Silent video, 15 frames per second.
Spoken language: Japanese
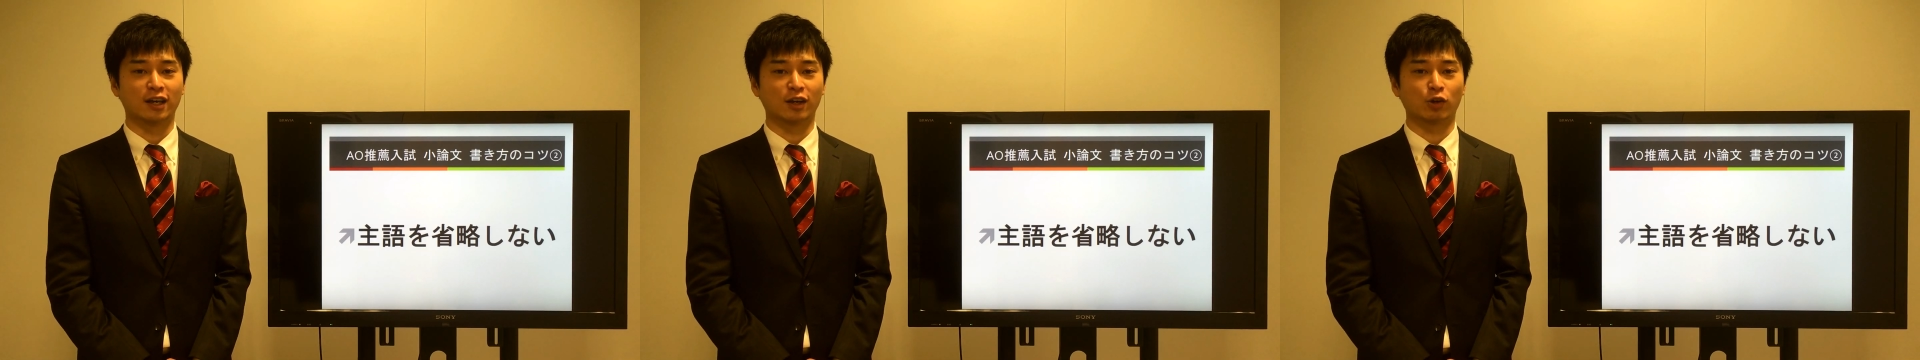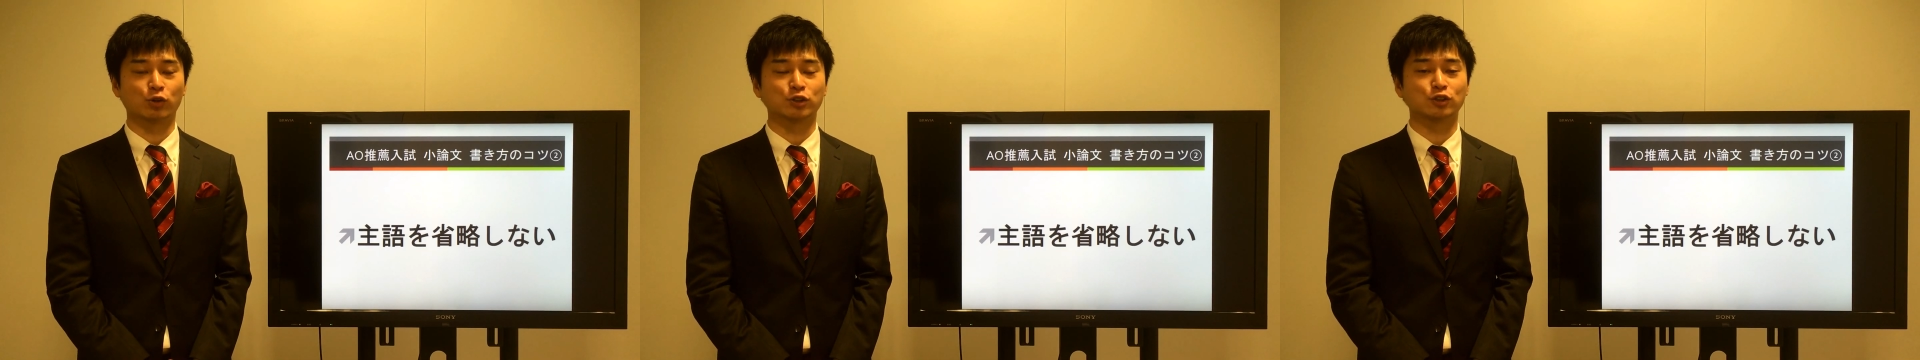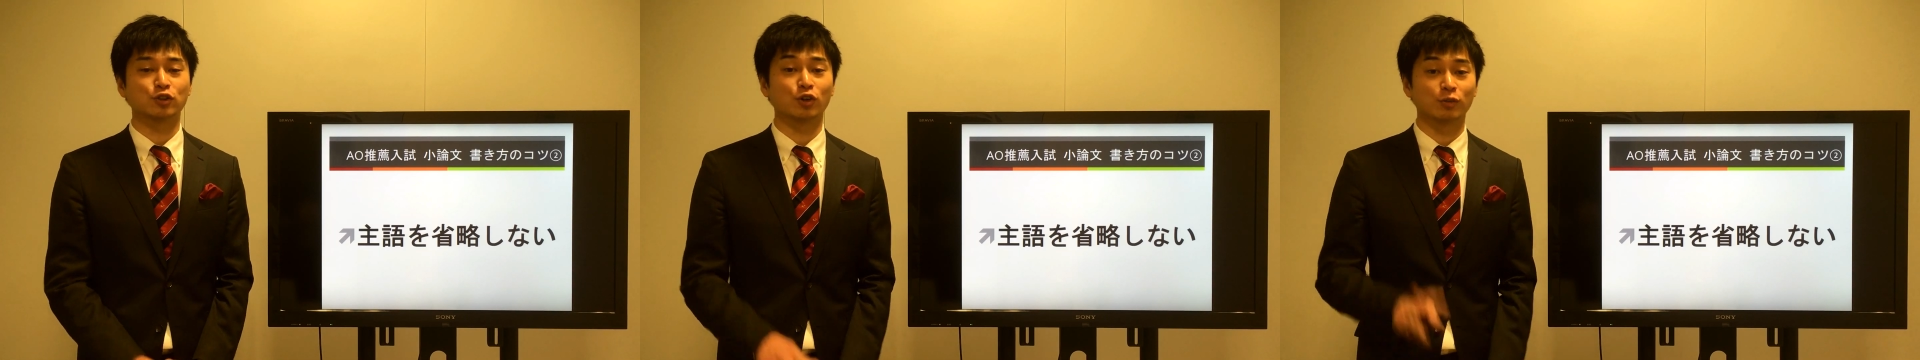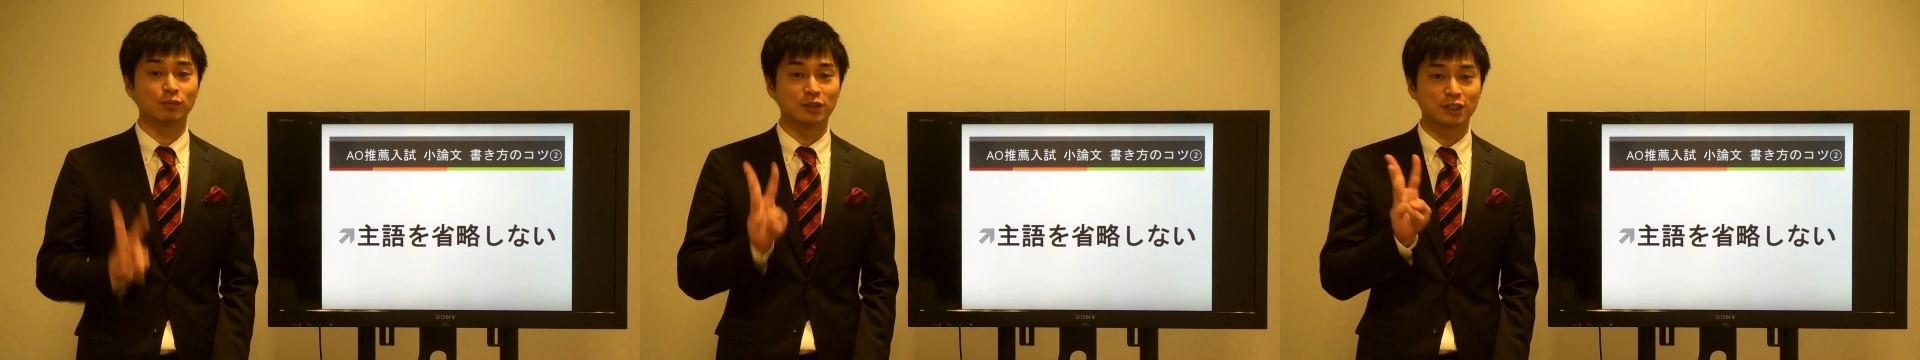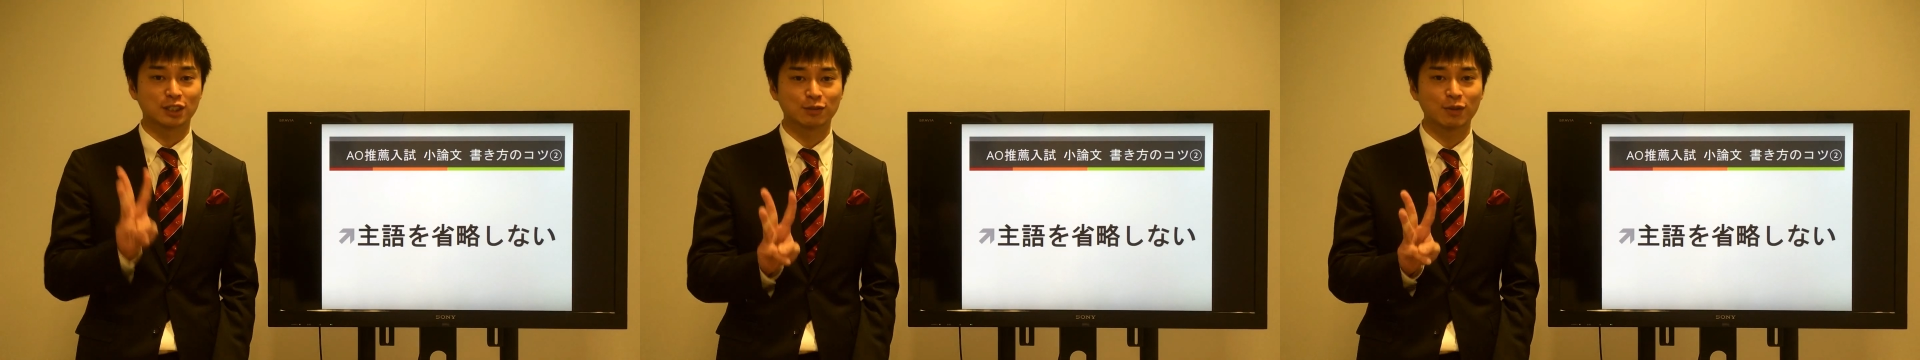えー、コツの
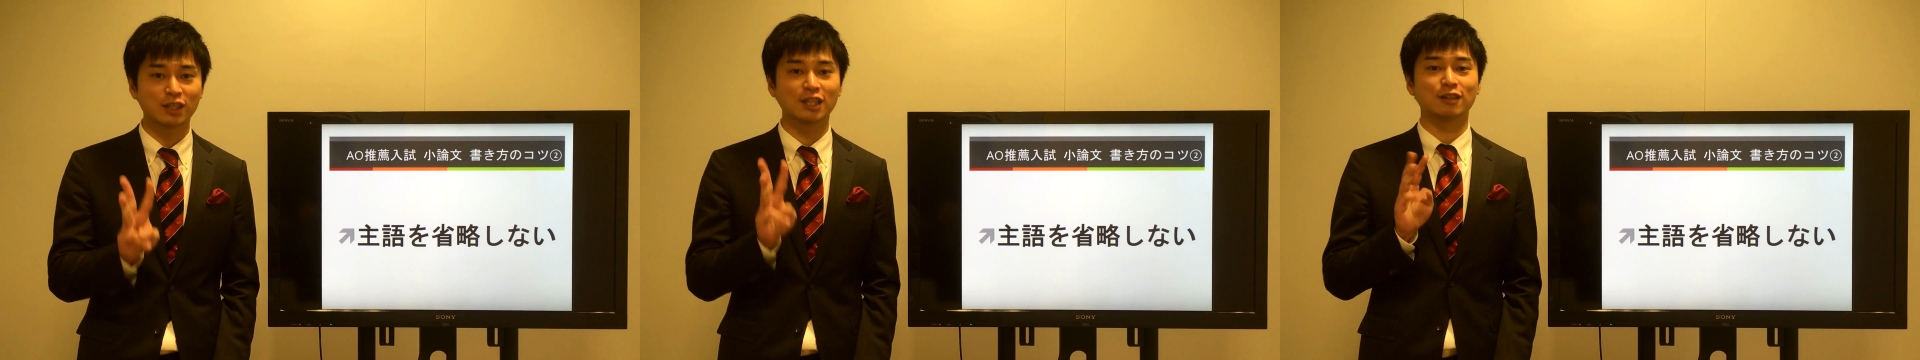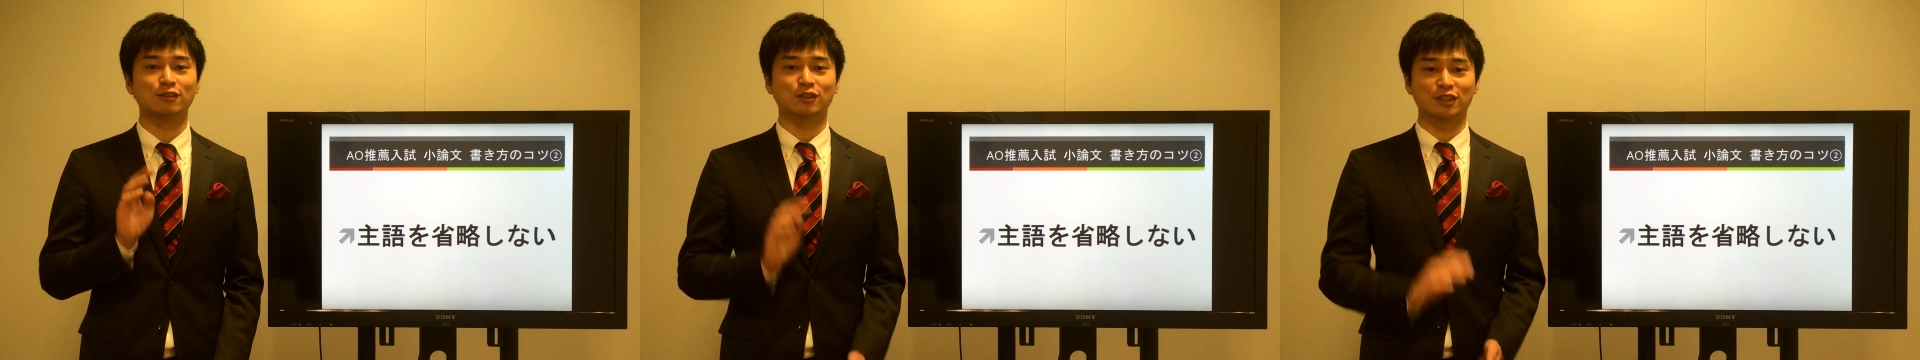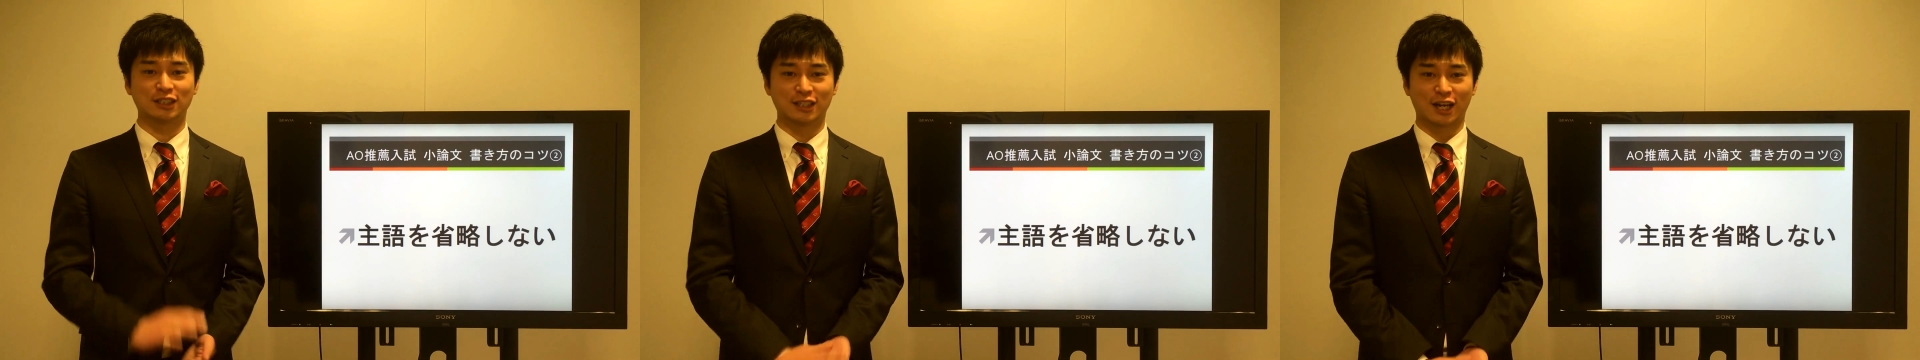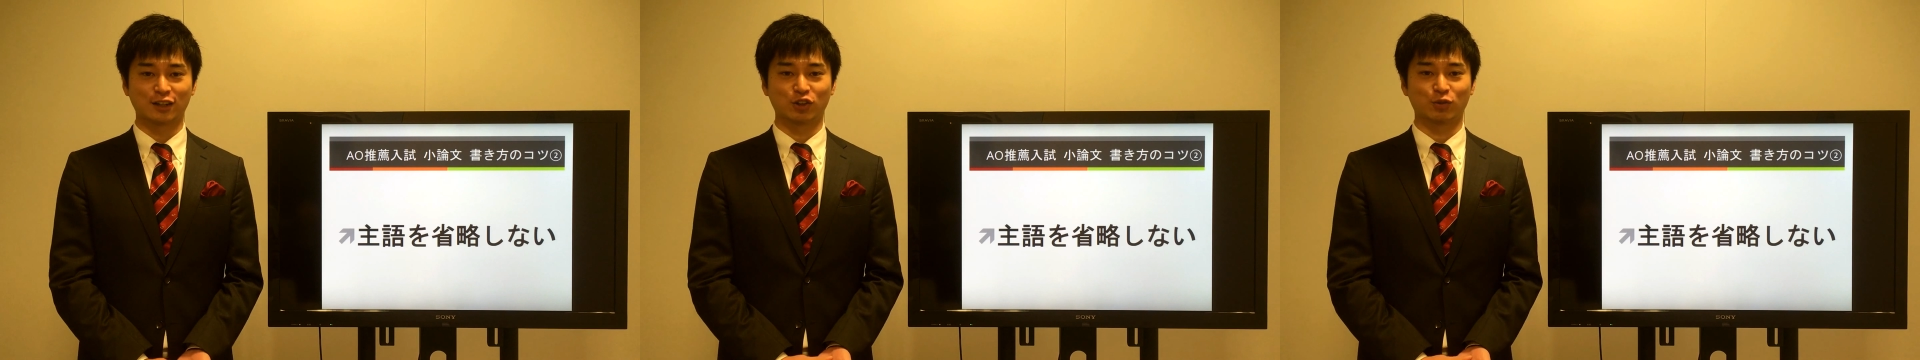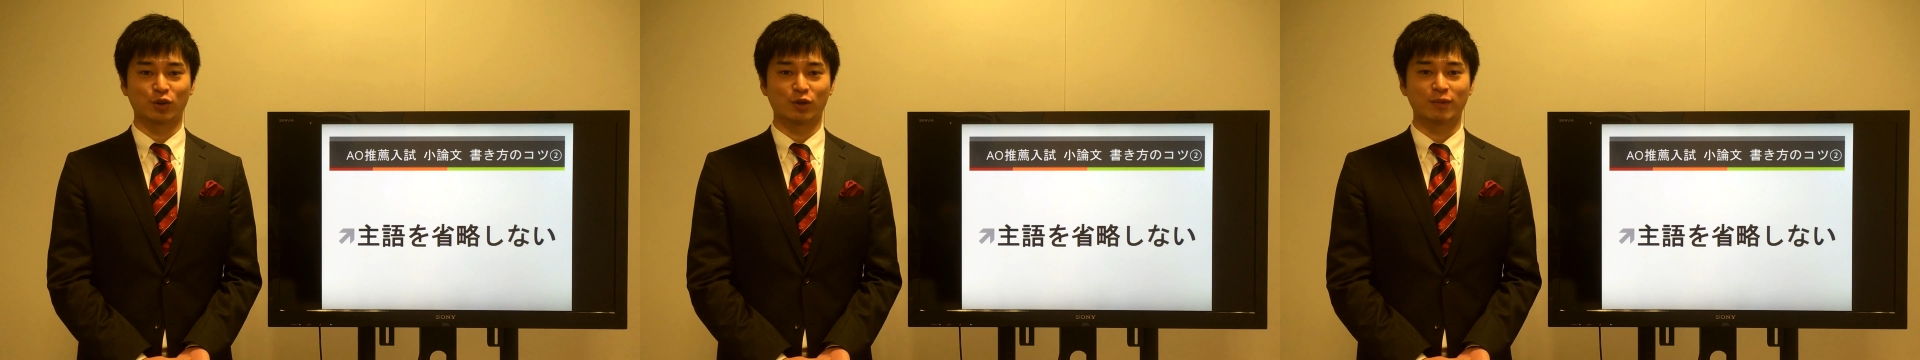みっつめに移りた
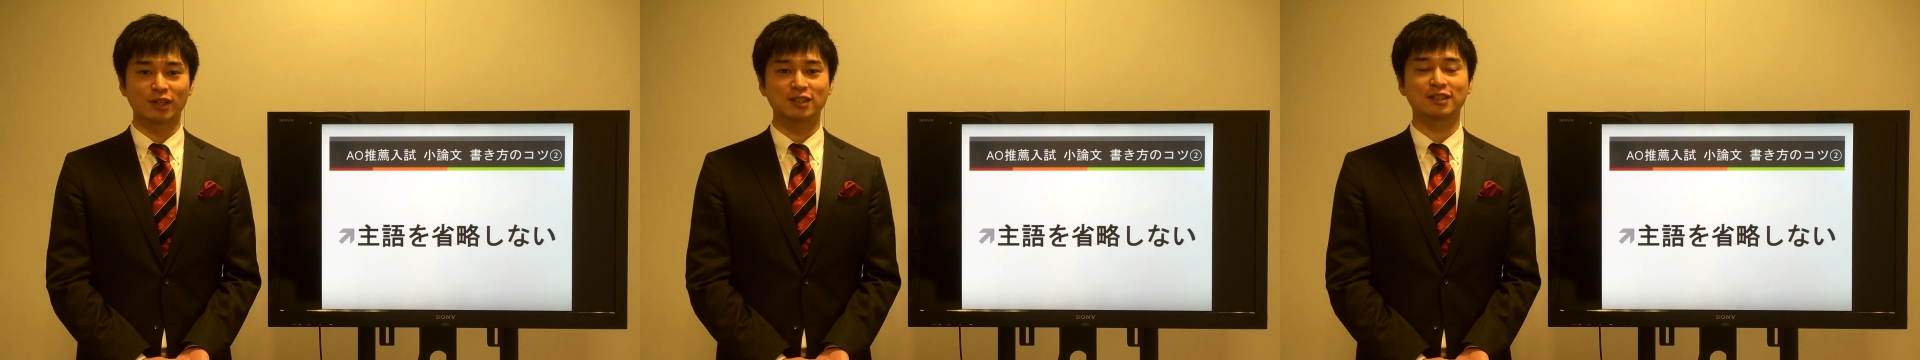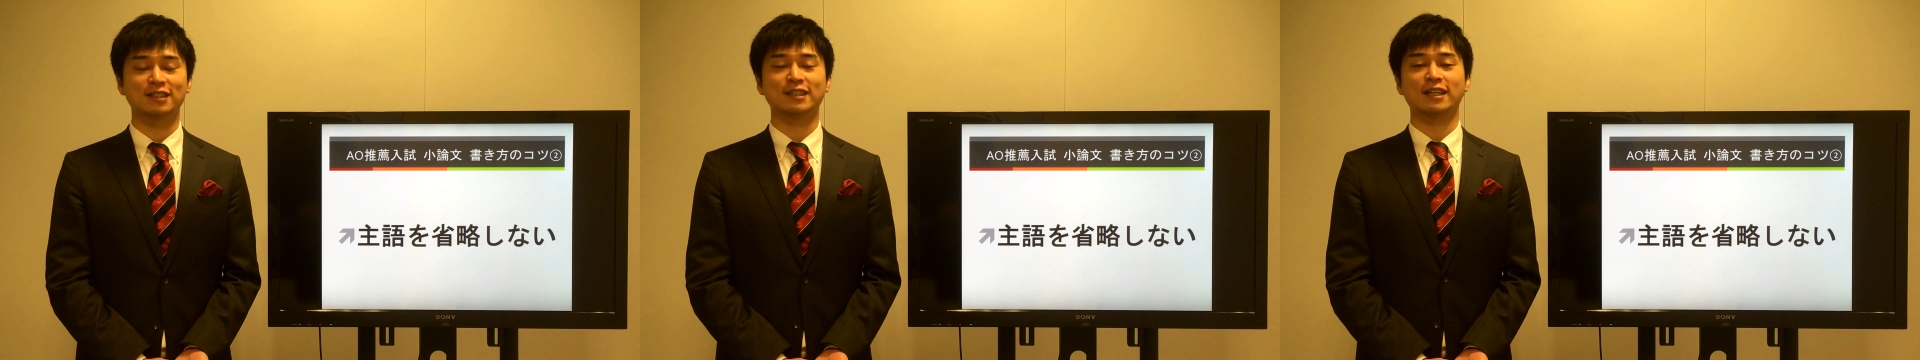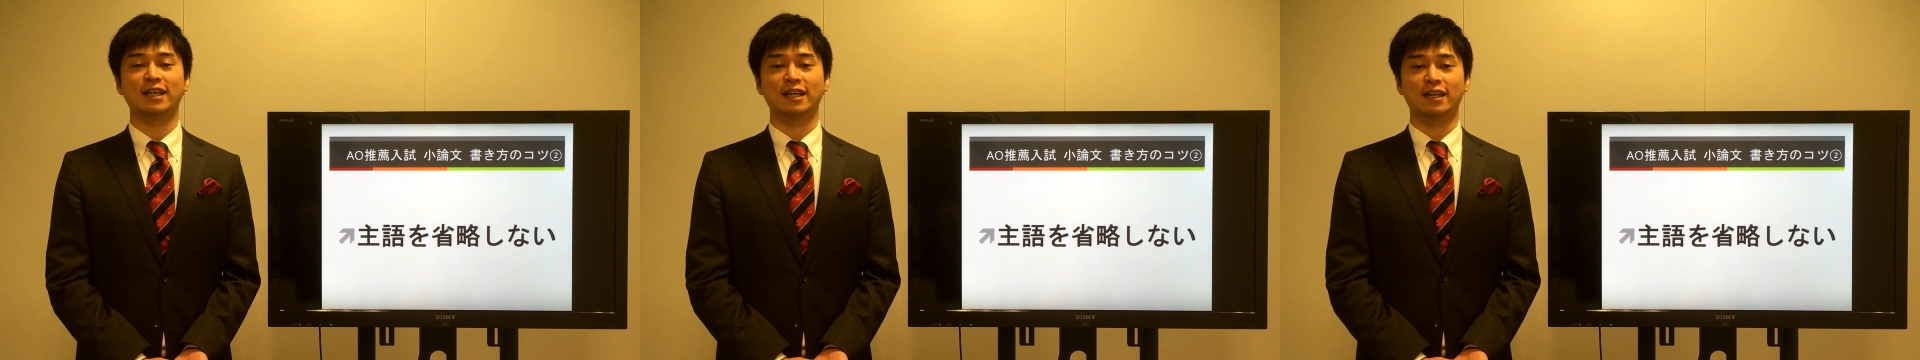いと思います。